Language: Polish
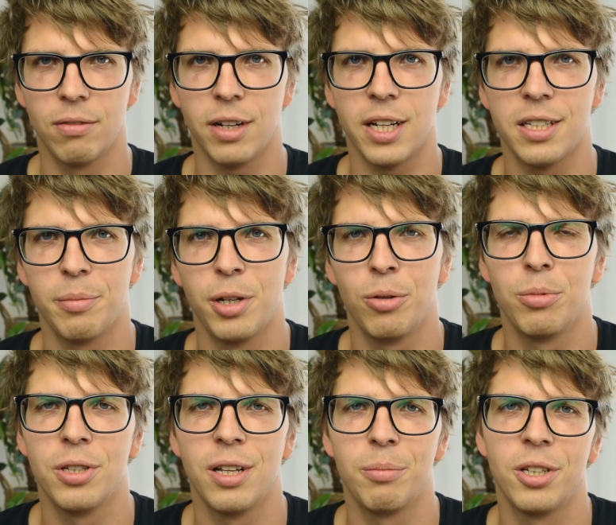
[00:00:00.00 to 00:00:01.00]
wakacje miały być
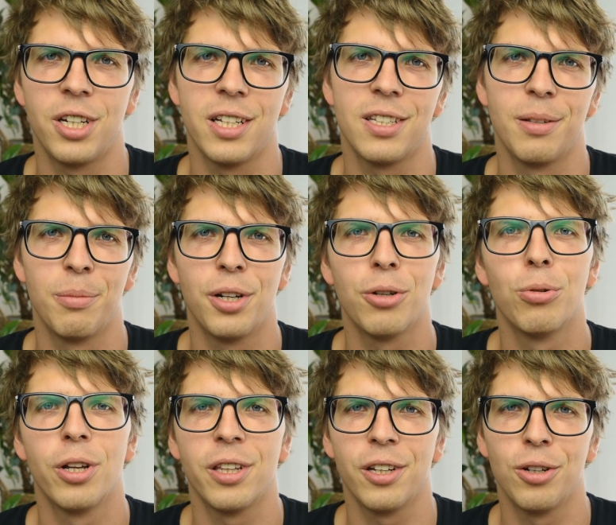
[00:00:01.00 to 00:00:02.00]
dla mnie czasem
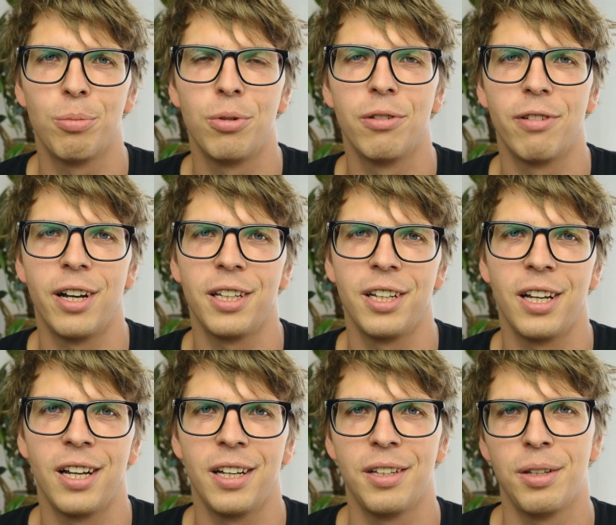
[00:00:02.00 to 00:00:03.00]
regularnego
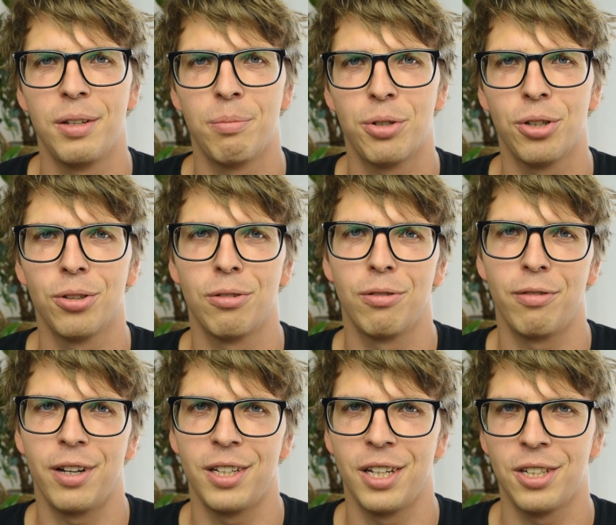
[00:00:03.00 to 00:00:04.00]
pływania i
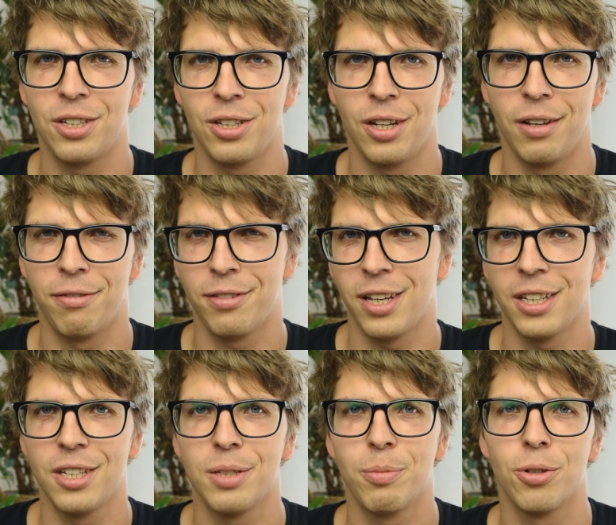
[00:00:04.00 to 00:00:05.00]
przygotowywania się w
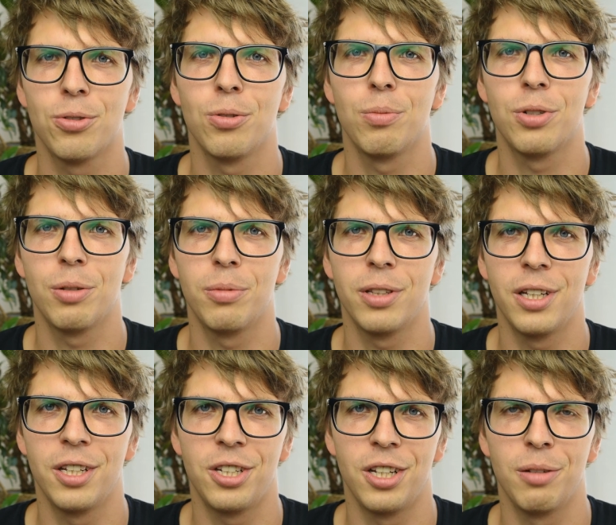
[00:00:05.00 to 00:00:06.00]
taki sposób, żeby na
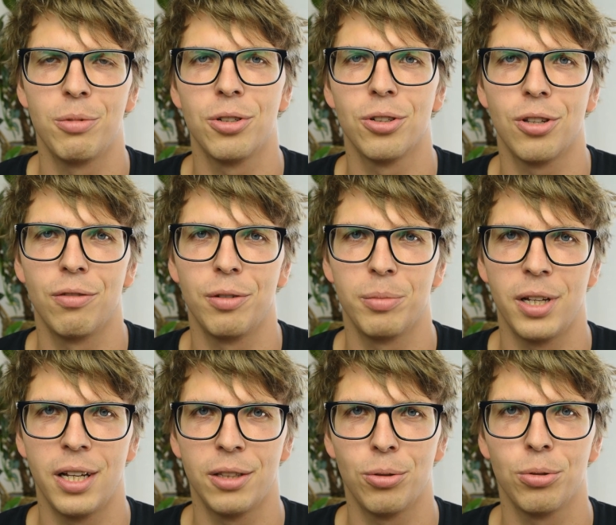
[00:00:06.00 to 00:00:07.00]
jesieni być gotowym
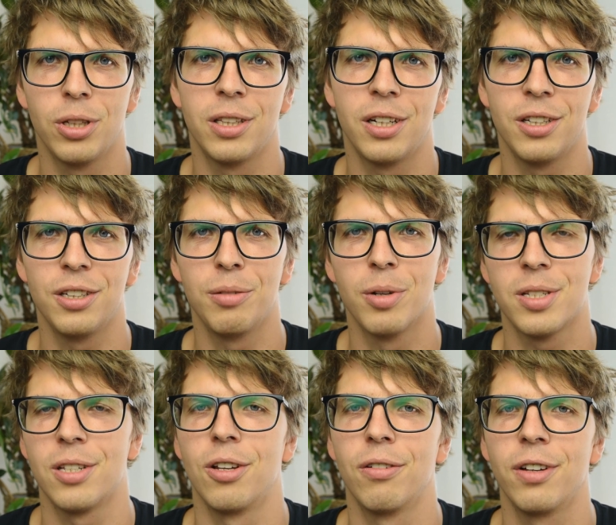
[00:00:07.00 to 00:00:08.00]
na trudne treningi
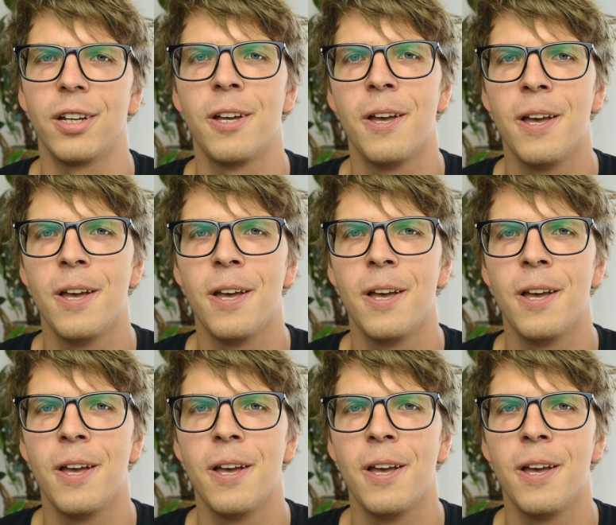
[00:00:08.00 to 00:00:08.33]
basenowe.